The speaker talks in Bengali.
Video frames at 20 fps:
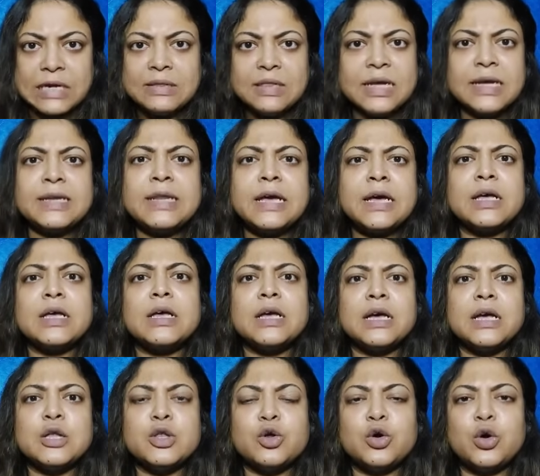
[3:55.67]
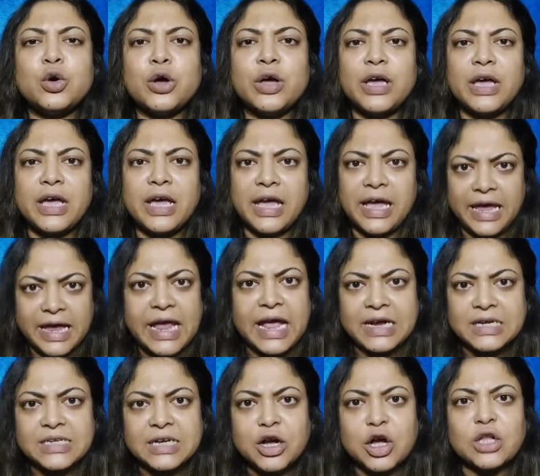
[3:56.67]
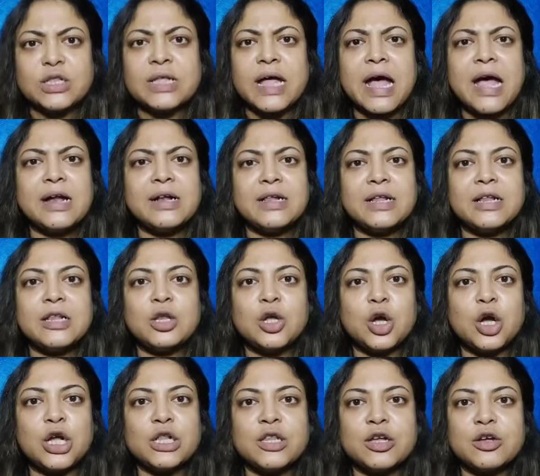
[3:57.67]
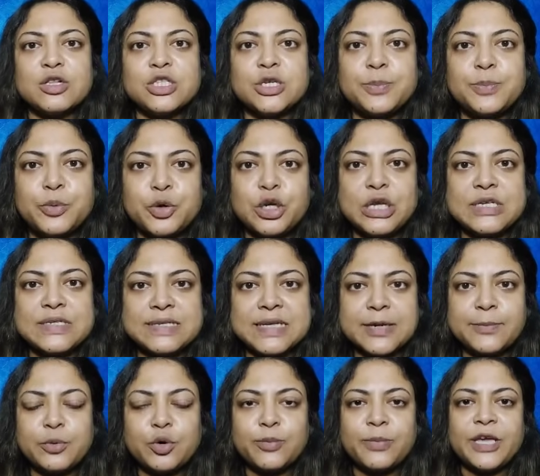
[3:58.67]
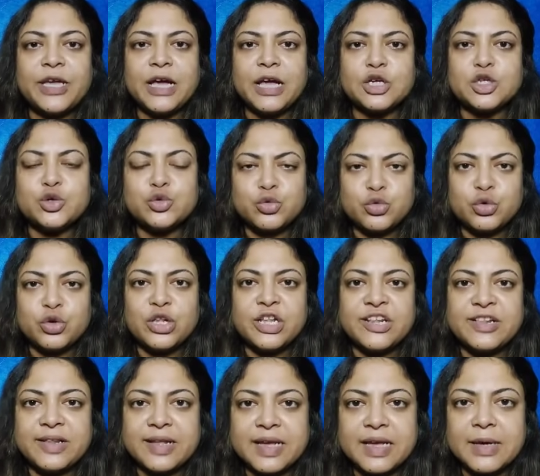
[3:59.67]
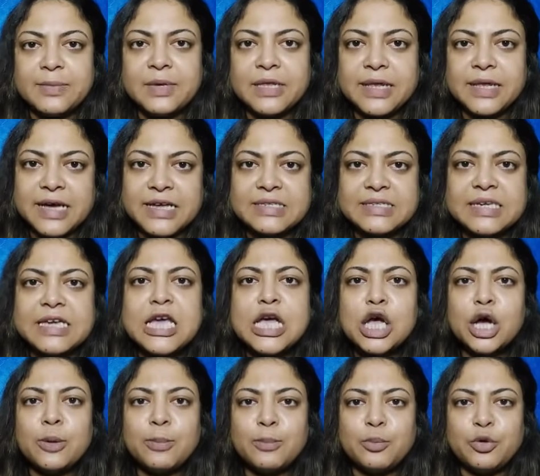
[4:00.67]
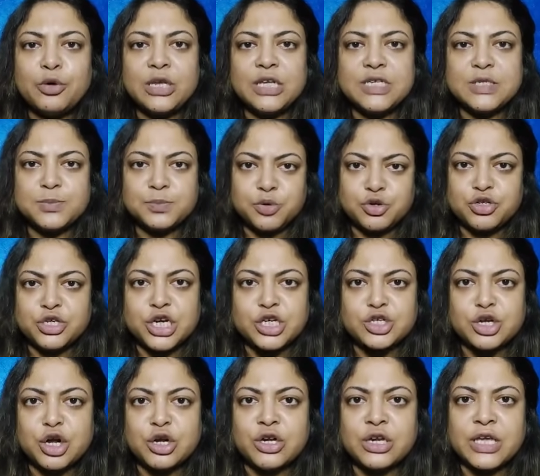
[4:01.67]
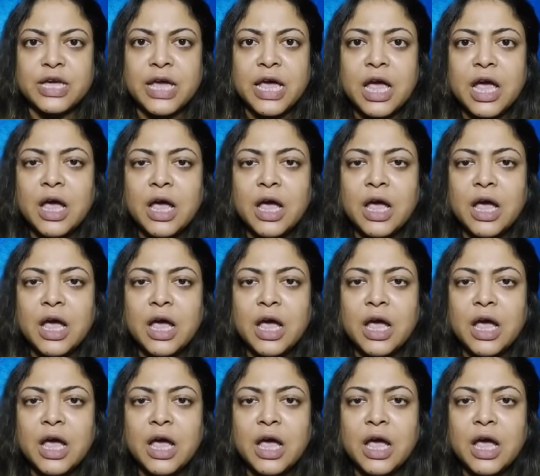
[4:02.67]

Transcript: তাই না তো এই একটা কথা আর দ্বিতীয় কথা হচ্ছে পুলিশের ভূমিকা শুরুর দিন থেকে আমি দেখেছি পুলিশ প্রশাসনকে